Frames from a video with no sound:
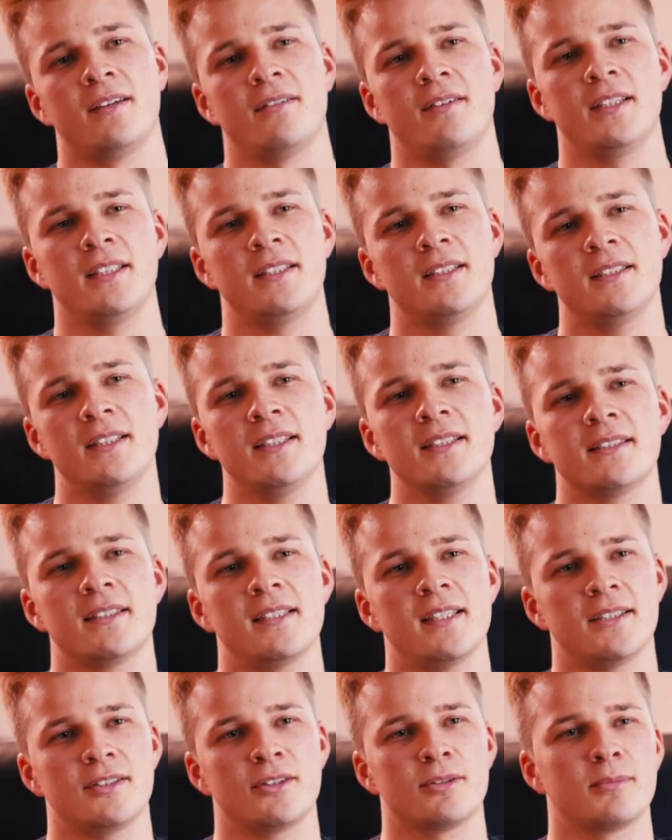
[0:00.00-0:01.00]
Wenn ich die
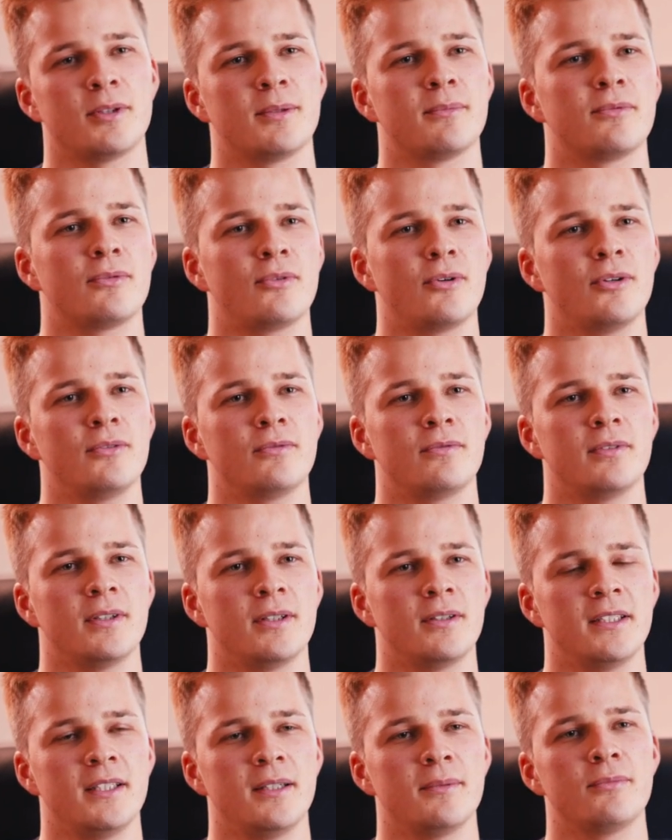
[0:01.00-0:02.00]
Dienstleistung meinem Freund
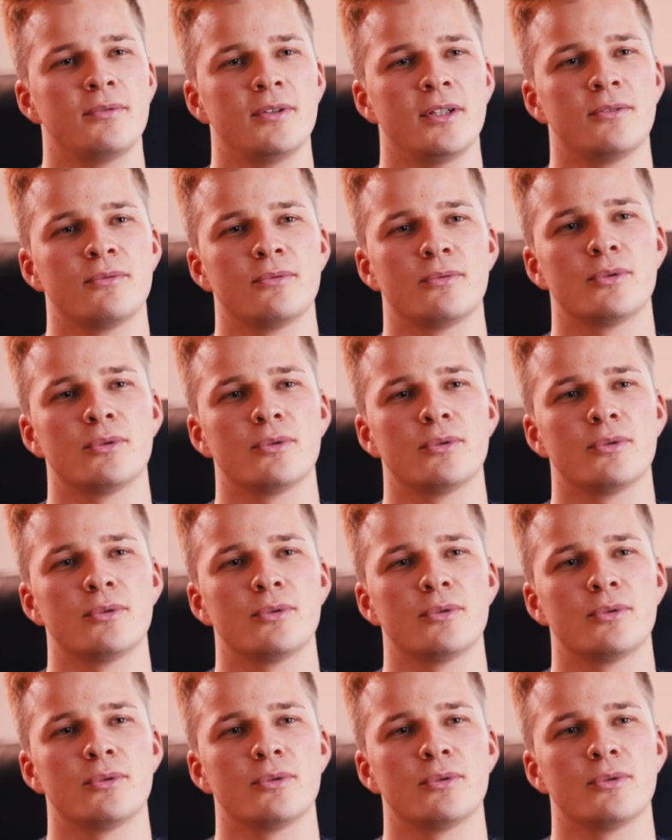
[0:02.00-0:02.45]
weiterempfehlen